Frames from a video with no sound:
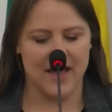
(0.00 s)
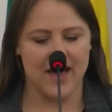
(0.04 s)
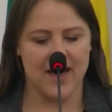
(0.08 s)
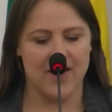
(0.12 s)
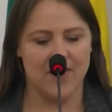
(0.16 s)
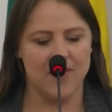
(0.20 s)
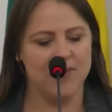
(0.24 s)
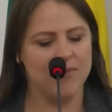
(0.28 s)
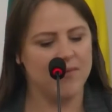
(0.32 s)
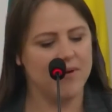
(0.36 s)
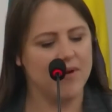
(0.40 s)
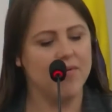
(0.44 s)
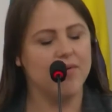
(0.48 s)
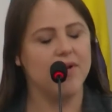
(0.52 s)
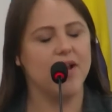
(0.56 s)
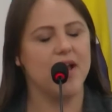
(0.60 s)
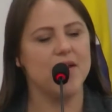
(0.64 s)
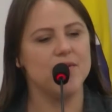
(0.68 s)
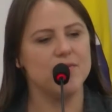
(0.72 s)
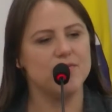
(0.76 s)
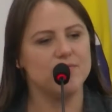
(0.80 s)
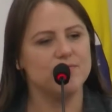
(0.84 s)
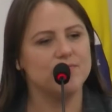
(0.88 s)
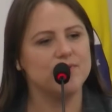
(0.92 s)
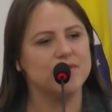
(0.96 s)
eu, eu
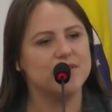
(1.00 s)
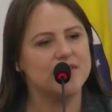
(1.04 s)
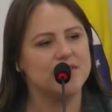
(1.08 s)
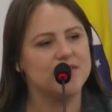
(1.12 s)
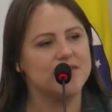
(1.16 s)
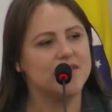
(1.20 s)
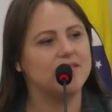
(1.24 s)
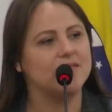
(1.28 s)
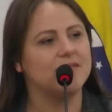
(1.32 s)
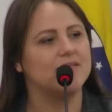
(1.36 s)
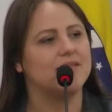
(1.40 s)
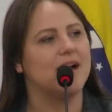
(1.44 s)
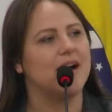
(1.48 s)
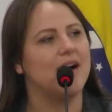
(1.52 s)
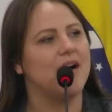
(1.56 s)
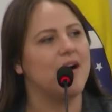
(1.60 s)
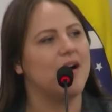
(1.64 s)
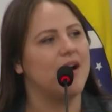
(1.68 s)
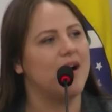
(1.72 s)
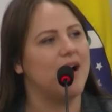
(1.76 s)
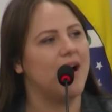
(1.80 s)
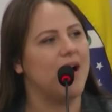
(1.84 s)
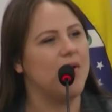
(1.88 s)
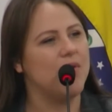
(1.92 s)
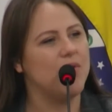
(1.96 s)
quero
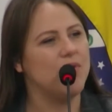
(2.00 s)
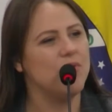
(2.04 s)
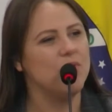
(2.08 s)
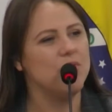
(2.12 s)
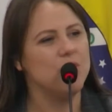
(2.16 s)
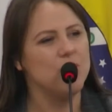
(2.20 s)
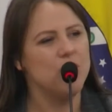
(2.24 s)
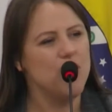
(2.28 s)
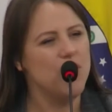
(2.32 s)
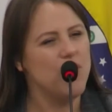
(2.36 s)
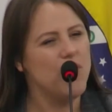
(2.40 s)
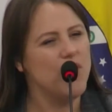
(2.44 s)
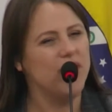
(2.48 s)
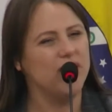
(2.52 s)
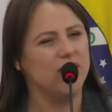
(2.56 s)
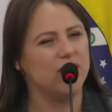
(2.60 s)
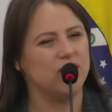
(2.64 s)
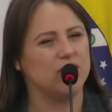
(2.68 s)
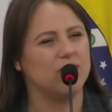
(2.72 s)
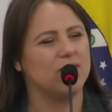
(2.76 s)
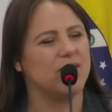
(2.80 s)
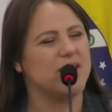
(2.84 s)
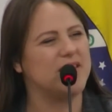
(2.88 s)
citar algo muito,